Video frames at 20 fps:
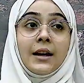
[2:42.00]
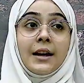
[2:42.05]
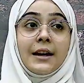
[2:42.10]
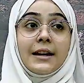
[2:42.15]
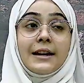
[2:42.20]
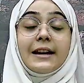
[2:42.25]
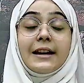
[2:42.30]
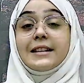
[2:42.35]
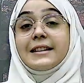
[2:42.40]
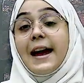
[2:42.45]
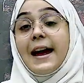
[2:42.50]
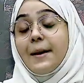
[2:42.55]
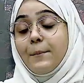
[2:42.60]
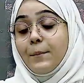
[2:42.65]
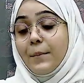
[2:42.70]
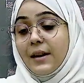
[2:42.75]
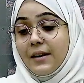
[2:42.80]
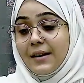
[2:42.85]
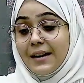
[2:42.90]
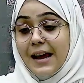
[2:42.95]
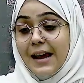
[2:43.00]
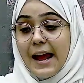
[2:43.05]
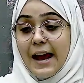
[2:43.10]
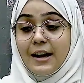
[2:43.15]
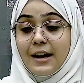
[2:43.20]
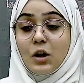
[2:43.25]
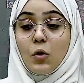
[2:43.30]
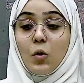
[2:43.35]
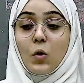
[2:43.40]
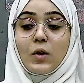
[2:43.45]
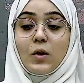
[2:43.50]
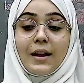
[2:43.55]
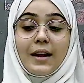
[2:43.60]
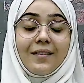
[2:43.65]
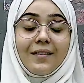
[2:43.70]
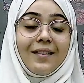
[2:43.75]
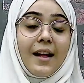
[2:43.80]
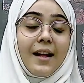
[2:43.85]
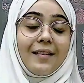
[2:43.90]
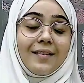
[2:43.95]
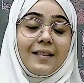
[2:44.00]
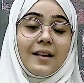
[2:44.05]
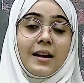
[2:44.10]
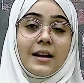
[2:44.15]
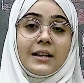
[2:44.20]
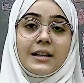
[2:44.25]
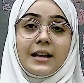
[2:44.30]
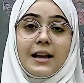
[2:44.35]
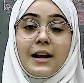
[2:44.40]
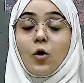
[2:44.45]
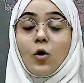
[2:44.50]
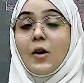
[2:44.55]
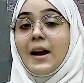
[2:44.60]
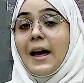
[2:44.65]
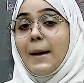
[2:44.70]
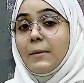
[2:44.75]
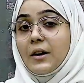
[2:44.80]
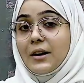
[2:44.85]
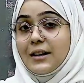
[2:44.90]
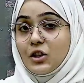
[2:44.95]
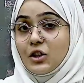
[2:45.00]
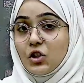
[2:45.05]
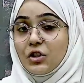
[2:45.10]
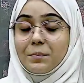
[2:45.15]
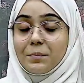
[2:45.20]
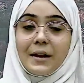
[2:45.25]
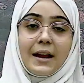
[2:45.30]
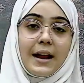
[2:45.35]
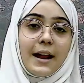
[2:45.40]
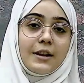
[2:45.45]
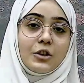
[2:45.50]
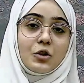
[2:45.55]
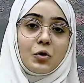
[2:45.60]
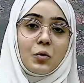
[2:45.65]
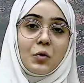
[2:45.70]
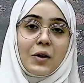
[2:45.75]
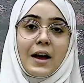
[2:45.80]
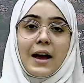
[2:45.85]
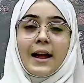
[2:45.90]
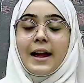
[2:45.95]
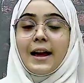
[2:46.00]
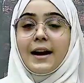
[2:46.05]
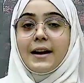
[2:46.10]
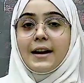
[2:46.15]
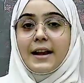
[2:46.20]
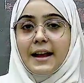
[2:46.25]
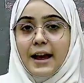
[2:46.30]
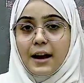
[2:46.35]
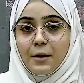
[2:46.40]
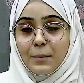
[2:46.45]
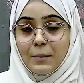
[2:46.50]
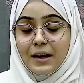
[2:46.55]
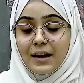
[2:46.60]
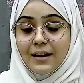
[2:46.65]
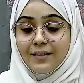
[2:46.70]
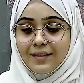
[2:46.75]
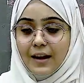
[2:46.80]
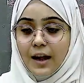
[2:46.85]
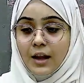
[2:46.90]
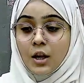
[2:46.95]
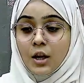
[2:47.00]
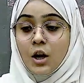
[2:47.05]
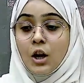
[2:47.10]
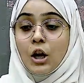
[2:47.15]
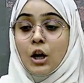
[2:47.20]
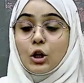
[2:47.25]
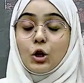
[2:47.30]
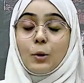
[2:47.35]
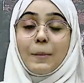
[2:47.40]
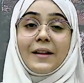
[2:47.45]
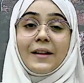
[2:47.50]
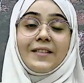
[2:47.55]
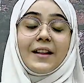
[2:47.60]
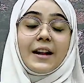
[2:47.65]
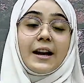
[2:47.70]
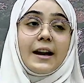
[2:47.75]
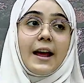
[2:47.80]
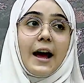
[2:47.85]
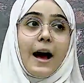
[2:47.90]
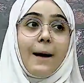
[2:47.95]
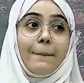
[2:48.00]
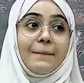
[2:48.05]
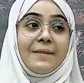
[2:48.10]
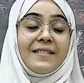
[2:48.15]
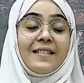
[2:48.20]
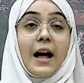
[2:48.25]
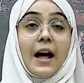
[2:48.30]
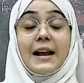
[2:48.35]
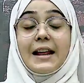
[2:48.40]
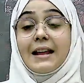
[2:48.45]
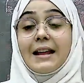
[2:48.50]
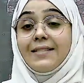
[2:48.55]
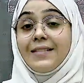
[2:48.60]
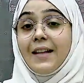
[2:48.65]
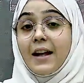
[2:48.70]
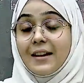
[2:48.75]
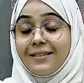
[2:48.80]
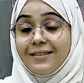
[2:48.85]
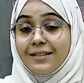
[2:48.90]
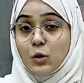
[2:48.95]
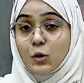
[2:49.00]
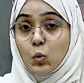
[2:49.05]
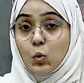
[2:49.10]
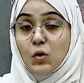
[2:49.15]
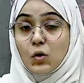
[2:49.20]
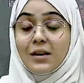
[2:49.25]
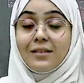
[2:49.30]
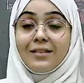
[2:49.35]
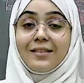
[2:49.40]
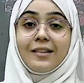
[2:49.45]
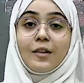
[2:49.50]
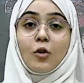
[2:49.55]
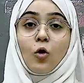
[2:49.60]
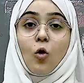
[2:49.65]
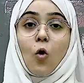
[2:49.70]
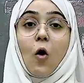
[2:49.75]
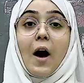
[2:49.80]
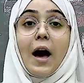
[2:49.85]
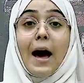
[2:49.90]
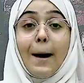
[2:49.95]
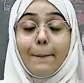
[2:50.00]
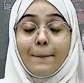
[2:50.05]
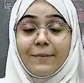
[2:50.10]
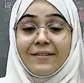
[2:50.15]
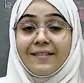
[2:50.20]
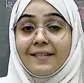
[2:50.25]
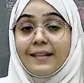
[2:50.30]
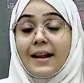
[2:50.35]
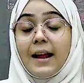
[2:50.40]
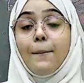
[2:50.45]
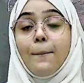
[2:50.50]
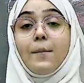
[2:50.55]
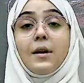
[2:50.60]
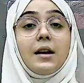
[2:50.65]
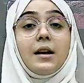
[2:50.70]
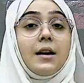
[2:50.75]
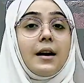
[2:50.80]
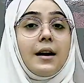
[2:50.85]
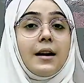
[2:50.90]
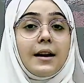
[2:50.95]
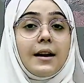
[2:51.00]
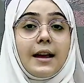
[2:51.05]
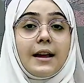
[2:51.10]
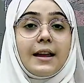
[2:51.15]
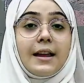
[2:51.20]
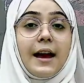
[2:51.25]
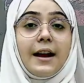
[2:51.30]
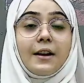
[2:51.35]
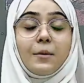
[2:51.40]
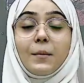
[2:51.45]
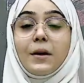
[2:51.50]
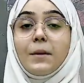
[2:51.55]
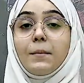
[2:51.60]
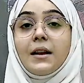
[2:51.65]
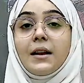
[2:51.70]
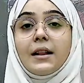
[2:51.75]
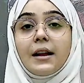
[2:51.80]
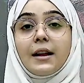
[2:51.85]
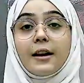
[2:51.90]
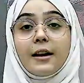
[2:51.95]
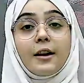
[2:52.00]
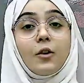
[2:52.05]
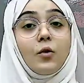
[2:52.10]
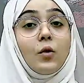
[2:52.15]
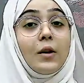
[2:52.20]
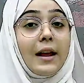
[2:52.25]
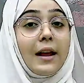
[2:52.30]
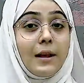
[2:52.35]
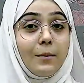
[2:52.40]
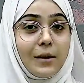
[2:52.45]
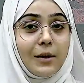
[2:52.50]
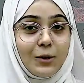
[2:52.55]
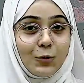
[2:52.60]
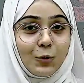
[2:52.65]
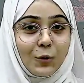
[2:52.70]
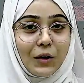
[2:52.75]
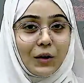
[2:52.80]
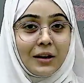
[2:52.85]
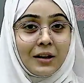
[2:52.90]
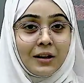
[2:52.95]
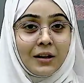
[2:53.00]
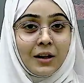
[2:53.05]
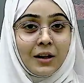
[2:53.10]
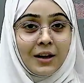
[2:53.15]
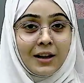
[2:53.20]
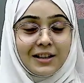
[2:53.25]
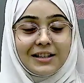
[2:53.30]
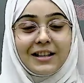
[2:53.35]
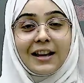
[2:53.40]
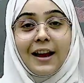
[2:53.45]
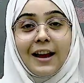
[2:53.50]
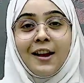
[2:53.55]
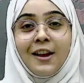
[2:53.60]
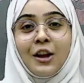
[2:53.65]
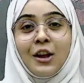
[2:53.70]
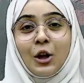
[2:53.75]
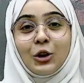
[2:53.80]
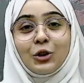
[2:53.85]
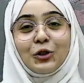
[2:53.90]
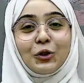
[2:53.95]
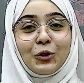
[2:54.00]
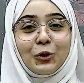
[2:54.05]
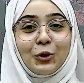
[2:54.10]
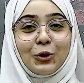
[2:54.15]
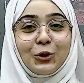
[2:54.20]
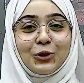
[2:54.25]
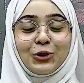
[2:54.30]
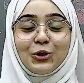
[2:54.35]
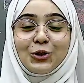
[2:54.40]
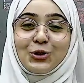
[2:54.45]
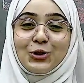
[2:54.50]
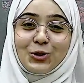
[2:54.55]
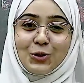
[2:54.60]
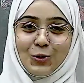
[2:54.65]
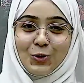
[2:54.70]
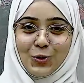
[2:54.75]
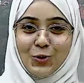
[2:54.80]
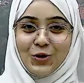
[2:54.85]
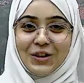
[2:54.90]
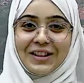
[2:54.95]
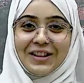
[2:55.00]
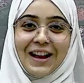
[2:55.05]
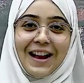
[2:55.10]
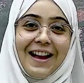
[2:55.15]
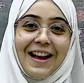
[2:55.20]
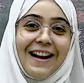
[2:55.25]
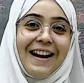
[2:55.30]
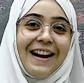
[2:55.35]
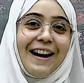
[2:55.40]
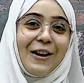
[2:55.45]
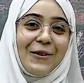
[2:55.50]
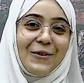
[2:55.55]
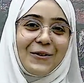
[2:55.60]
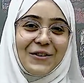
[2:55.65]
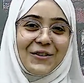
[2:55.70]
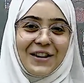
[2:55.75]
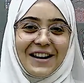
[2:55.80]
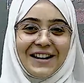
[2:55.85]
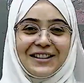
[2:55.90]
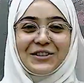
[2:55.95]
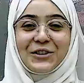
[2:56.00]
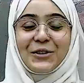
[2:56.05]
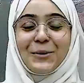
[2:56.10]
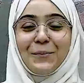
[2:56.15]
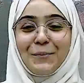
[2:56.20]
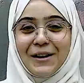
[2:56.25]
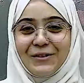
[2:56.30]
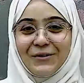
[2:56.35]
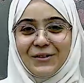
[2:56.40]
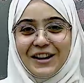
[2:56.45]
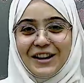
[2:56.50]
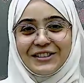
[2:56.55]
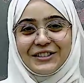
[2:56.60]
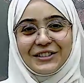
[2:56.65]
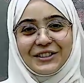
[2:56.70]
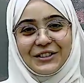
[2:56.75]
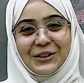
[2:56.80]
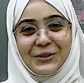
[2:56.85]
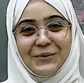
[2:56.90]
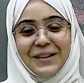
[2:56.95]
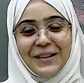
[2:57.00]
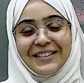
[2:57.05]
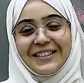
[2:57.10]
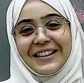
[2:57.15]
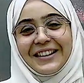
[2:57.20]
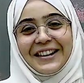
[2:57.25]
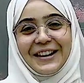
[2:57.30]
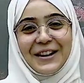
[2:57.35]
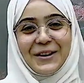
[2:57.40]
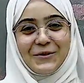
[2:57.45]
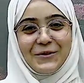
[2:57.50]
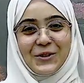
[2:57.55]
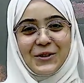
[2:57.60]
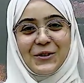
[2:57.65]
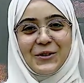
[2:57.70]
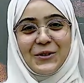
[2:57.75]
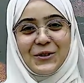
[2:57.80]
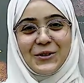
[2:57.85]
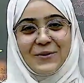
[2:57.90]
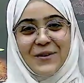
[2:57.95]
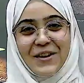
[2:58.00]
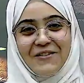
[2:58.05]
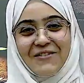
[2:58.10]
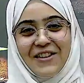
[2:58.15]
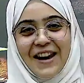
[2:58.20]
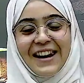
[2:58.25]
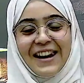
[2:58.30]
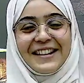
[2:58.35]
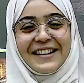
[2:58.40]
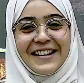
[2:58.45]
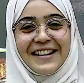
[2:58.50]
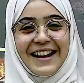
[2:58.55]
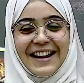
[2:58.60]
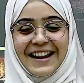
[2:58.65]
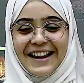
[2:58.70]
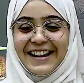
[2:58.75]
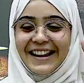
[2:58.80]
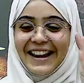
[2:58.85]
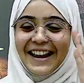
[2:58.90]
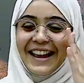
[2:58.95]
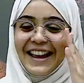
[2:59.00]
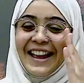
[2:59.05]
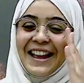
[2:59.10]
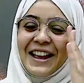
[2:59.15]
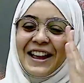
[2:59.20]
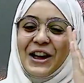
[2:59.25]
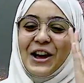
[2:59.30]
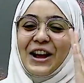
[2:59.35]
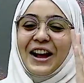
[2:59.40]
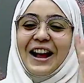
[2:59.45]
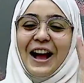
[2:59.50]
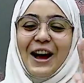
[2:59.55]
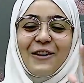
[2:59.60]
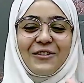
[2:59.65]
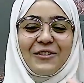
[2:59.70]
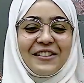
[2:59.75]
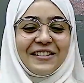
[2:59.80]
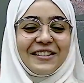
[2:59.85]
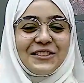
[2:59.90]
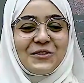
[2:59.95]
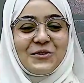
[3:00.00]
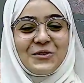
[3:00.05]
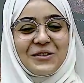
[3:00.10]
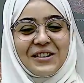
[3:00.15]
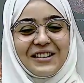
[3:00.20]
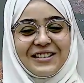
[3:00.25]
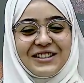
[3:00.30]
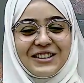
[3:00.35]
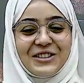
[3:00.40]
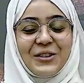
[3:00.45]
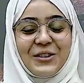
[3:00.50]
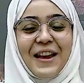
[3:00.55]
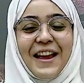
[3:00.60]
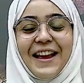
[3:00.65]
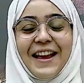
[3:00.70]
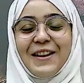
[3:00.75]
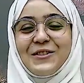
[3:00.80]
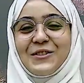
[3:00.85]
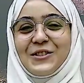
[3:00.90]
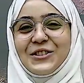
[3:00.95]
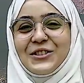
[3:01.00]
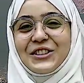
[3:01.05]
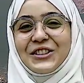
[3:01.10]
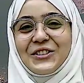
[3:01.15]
ये टाइम पीरियड एंड होने के साथ साथ ये कोलैबोरेशन भी एंड हो रहा है अन अकेडमी के साथ तो बेसिकली आप सारे के सारे स्टूडेंट्स को अब से मैं अन अकेडमी में देखने को नहीं मिलूंगी ठीक है सो so, तो जो कोड था आफरीन ट्रिपल वन तो बेसिकली अब वो कोड भी वैलिड नहीं है काफ़ी स्टूडेंट्स जो हैं वो उस